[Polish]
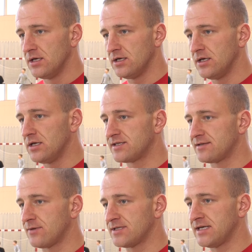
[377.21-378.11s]
e,
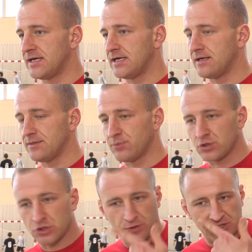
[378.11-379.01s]
sytuacja
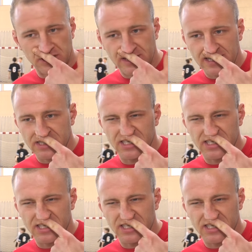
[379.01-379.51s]
potoczyła się tak,